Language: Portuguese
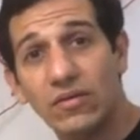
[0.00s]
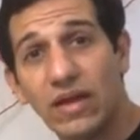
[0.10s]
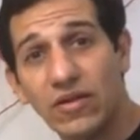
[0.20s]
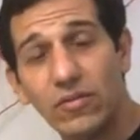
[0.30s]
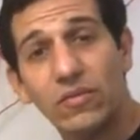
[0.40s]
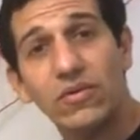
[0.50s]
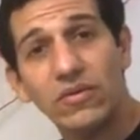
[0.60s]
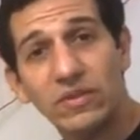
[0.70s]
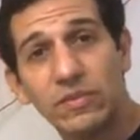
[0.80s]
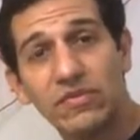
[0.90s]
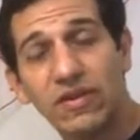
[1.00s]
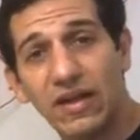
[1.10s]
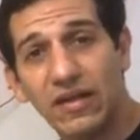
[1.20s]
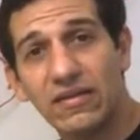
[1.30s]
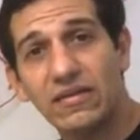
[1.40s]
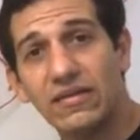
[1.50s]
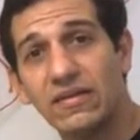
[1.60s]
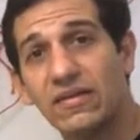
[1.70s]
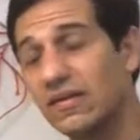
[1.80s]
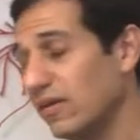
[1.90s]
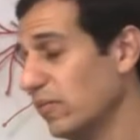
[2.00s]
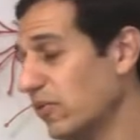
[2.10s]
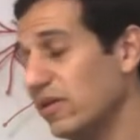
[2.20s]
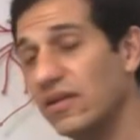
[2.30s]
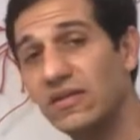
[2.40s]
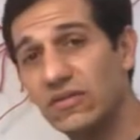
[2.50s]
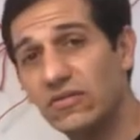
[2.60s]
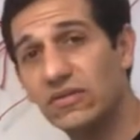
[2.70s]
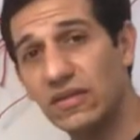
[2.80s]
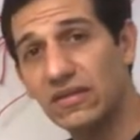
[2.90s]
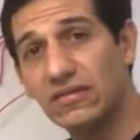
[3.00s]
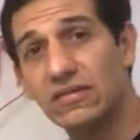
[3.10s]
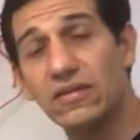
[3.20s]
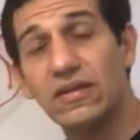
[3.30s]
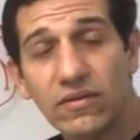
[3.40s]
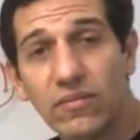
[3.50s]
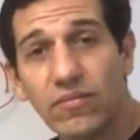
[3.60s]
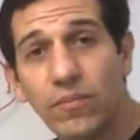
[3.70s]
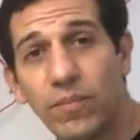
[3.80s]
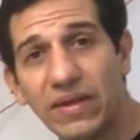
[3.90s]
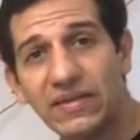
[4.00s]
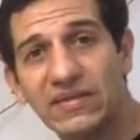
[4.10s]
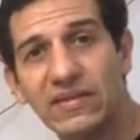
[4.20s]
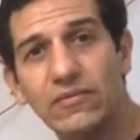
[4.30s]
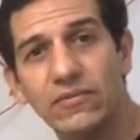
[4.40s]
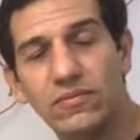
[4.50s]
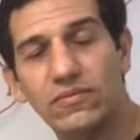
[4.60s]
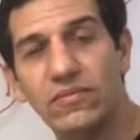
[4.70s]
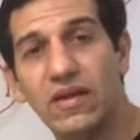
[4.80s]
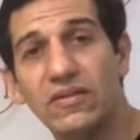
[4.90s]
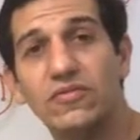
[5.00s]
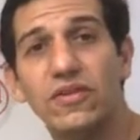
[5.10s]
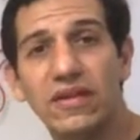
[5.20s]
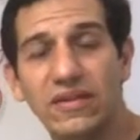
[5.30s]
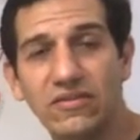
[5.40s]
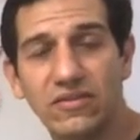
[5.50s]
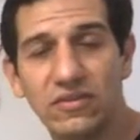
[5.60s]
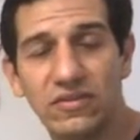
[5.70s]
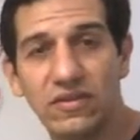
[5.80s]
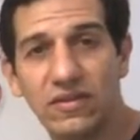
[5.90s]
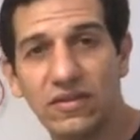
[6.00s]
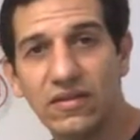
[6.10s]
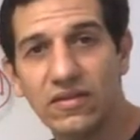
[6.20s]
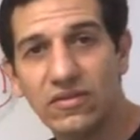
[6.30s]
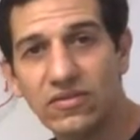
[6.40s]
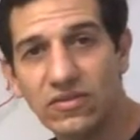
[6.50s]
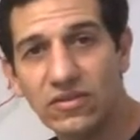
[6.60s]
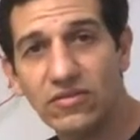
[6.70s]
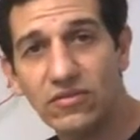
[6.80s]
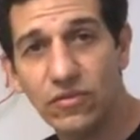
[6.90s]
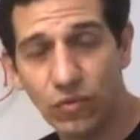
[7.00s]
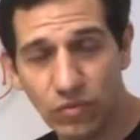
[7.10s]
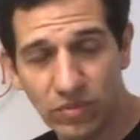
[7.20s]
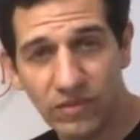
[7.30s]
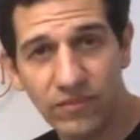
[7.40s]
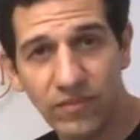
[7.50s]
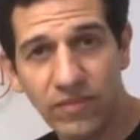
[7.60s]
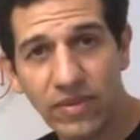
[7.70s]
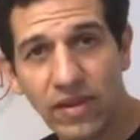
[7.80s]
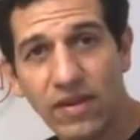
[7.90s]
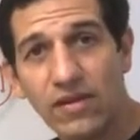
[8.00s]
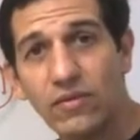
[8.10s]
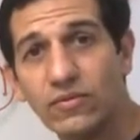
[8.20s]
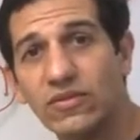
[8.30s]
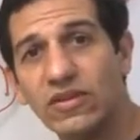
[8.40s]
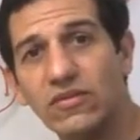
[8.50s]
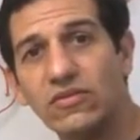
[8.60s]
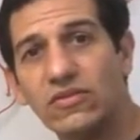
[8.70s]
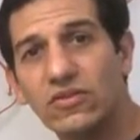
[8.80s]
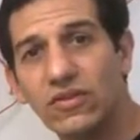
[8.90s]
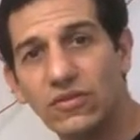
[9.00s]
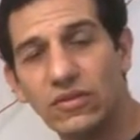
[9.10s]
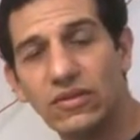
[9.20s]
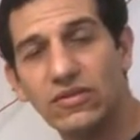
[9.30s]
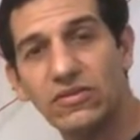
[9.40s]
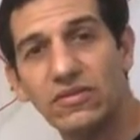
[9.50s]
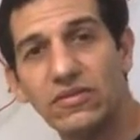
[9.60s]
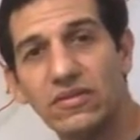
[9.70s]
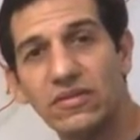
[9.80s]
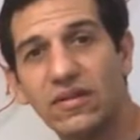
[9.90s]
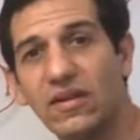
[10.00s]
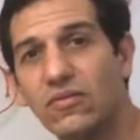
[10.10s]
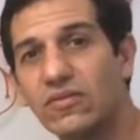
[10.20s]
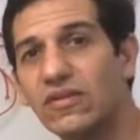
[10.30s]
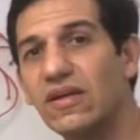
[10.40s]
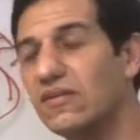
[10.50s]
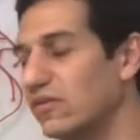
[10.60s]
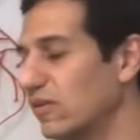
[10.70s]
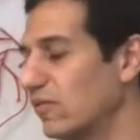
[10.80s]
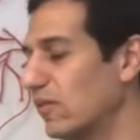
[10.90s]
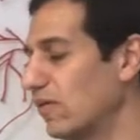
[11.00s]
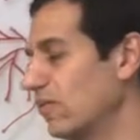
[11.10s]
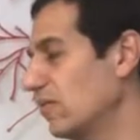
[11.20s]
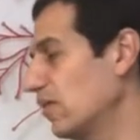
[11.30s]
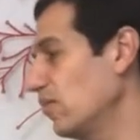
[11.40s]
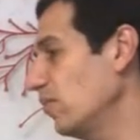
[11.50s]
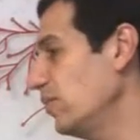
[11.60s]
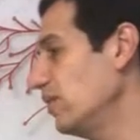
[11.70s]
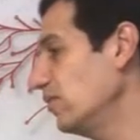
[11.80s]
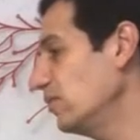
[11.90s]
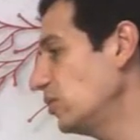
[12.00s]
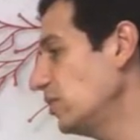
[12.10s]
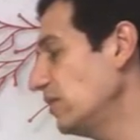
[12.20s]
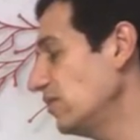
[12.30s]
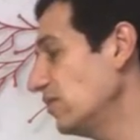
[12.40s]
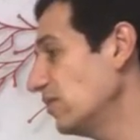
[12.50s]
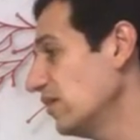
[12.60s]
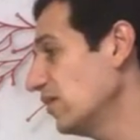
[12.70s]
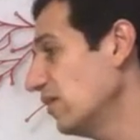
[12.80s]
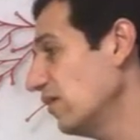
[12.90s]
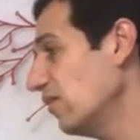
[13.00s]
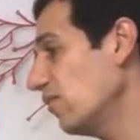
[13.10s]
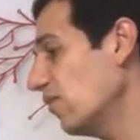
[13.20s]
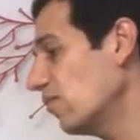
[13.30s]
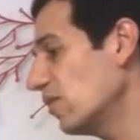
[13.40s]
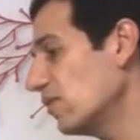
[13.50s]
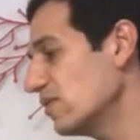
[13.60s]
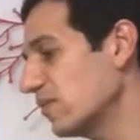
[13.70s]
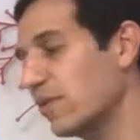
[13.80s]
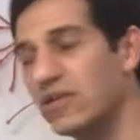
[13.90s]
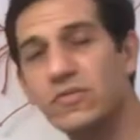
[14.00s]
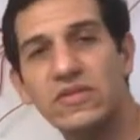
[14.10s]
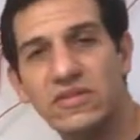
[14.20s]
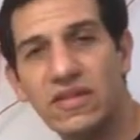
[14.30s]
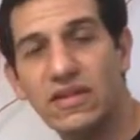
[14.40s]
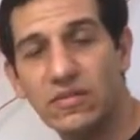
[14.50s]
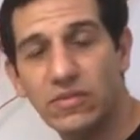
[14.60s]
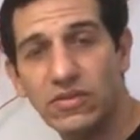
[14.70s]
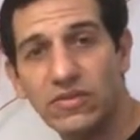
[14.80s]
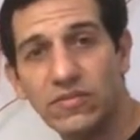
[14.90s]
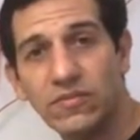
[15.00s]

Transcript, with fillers: Tá aí uma boa coisa para falar. Por que isso acontece? Pressão é diferente de volume. Um cilindro de CO2 ele consegue encher uma, uma, um pneu de speed com alguma coisa próximo de 100 libras.